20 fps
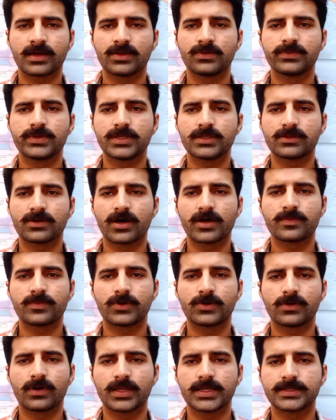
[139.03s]
कानूनी तौर
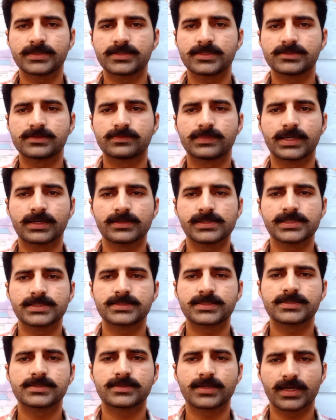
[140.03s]
पर डॉलर की स्मगलिंग
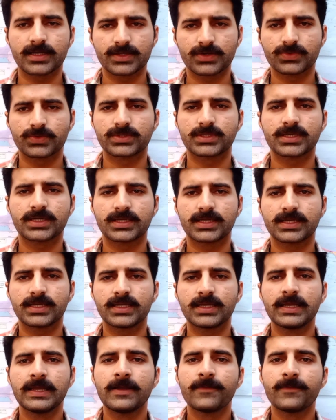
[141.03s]
से जाहिर होता है